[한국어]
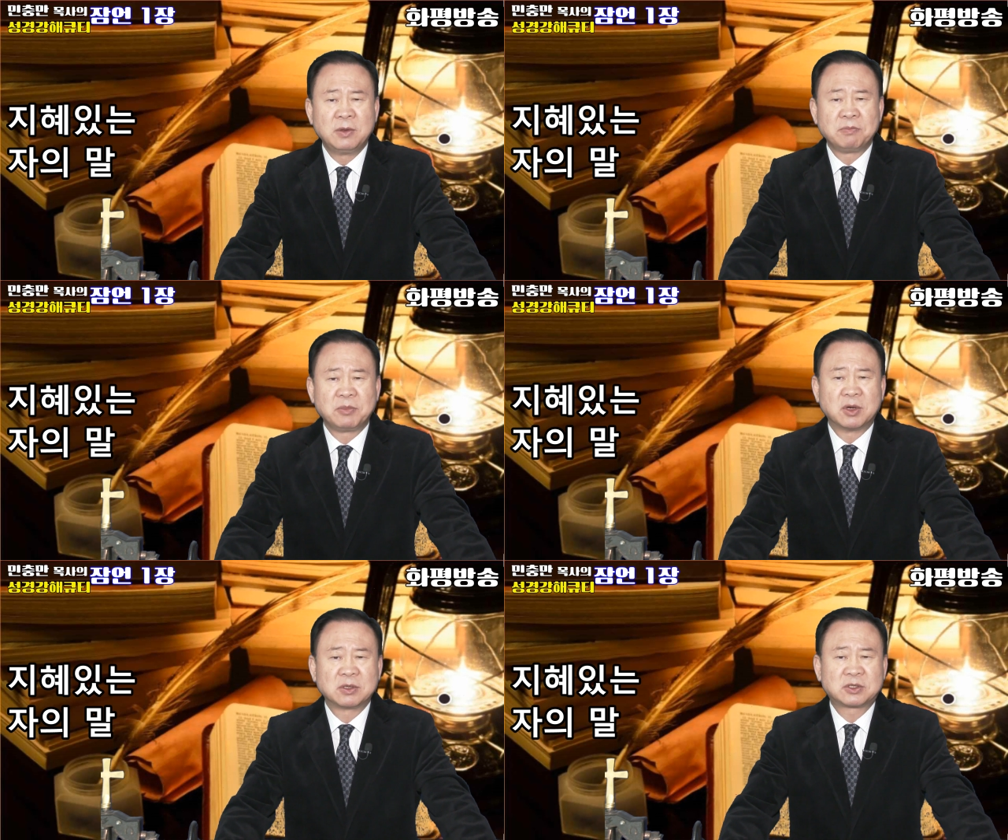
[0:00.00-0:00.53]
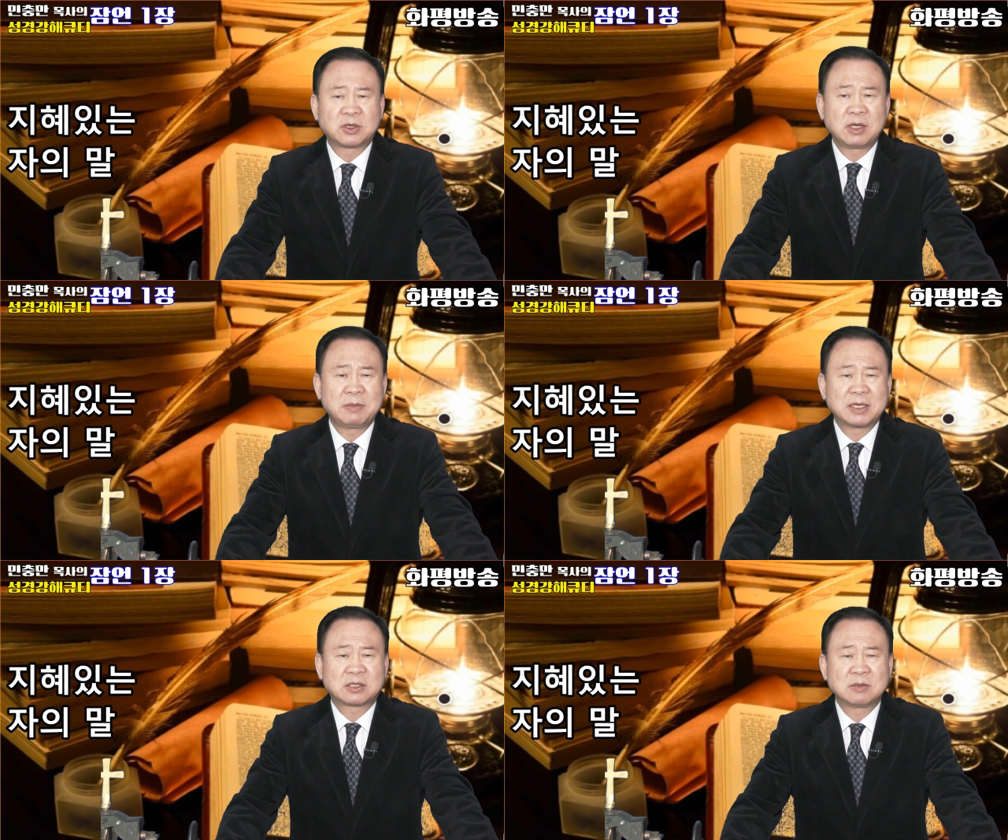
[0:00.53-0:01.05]
명철의
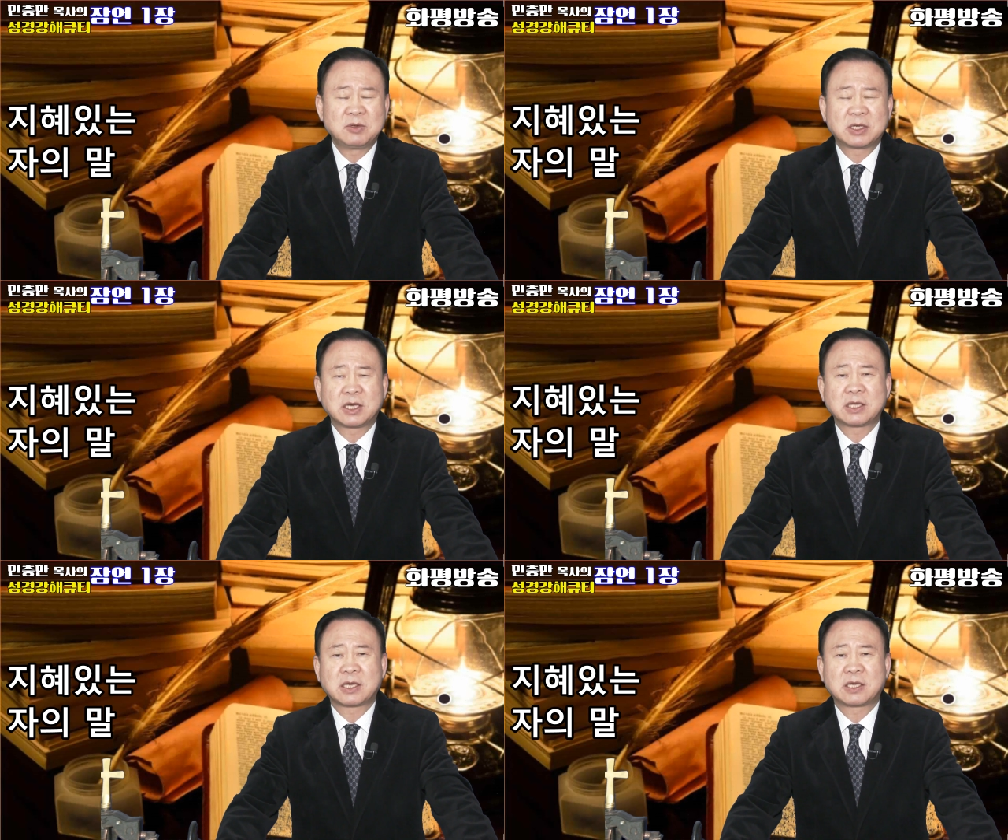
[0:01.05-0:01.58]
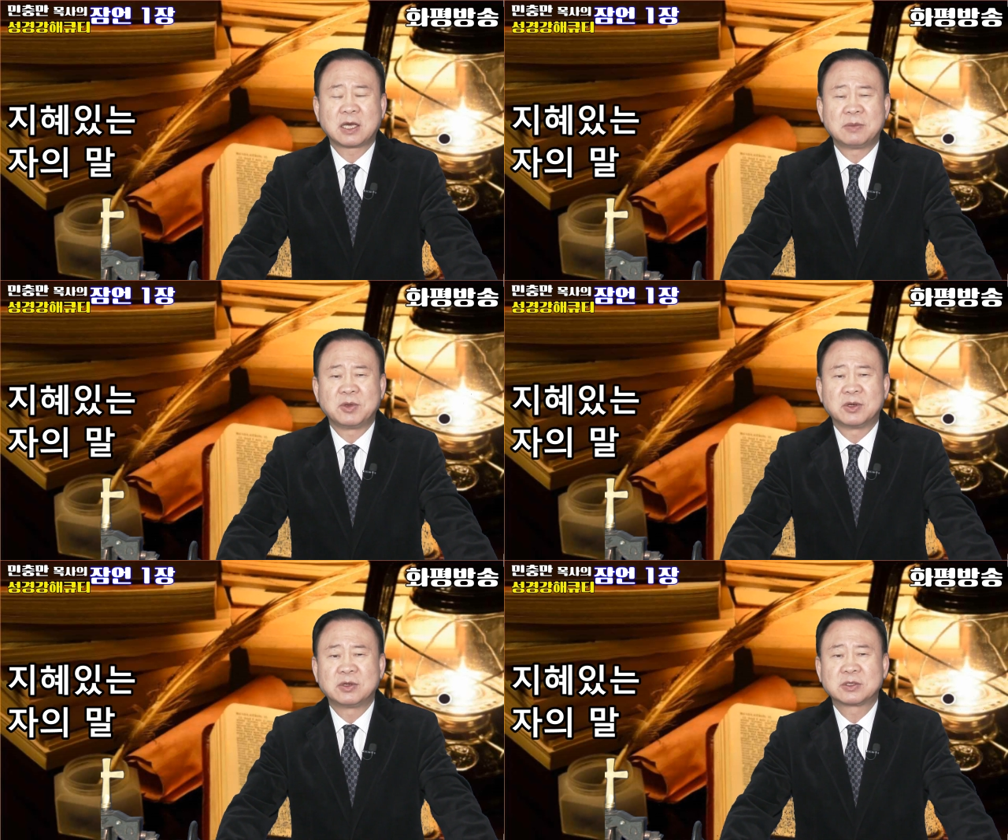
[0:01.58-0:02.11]
말씀을 깨닫게
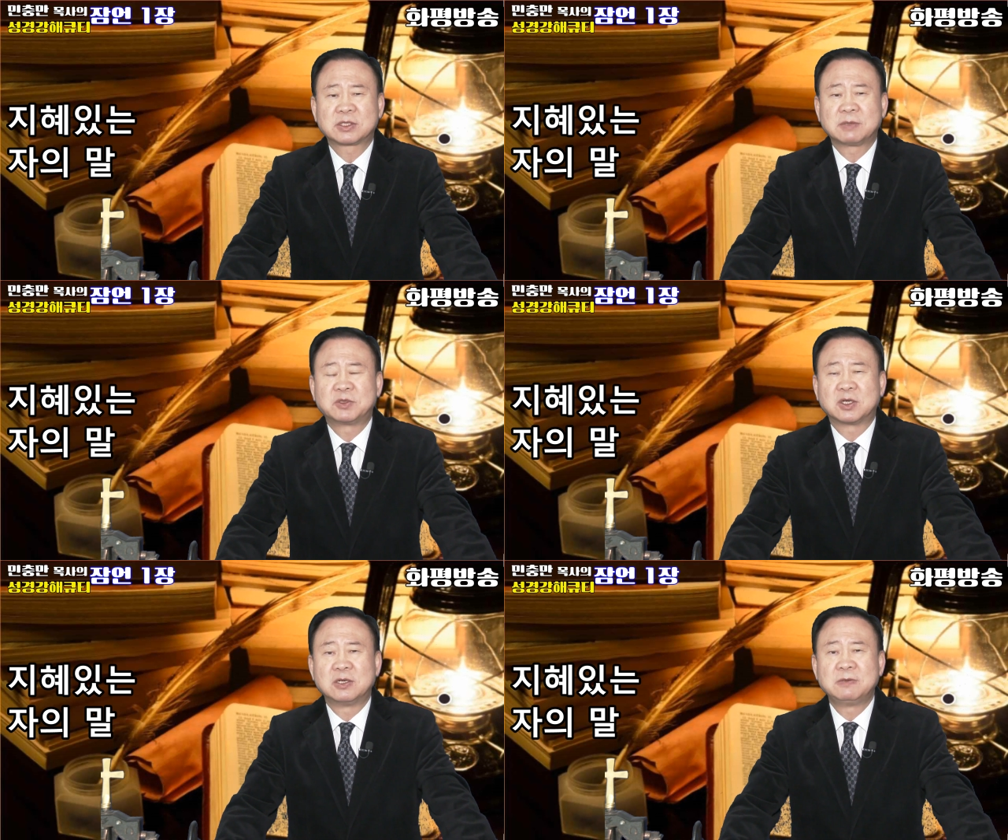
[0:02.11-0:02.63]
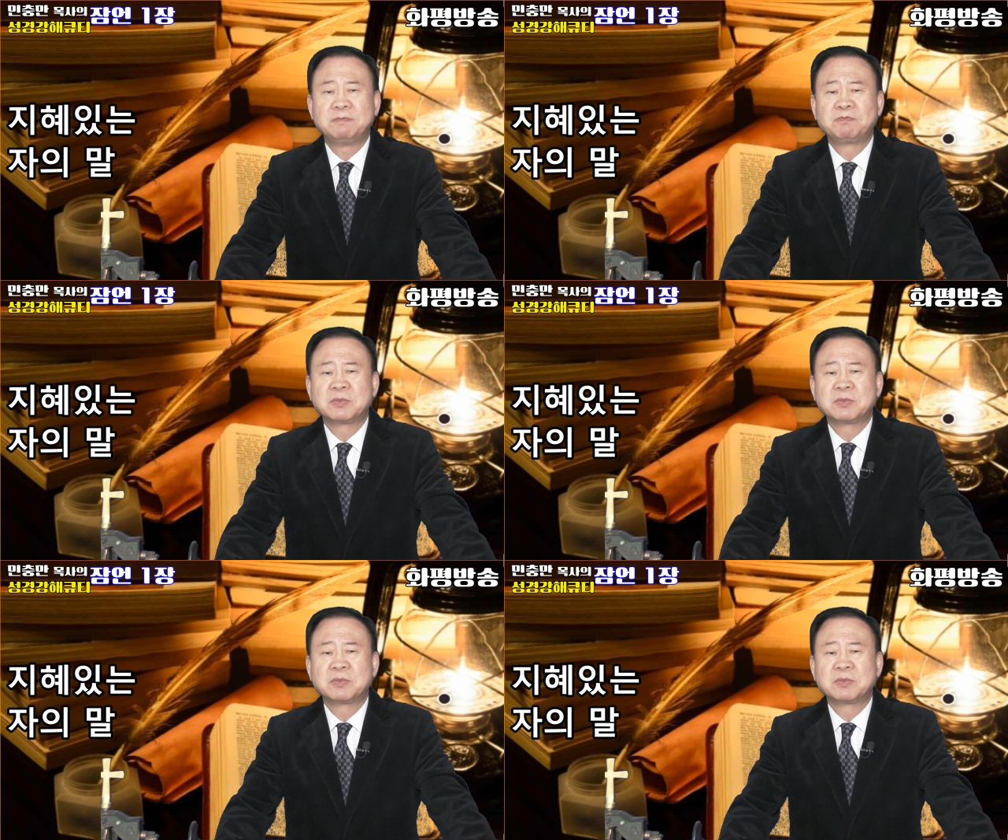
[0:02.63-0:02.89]
하며 3절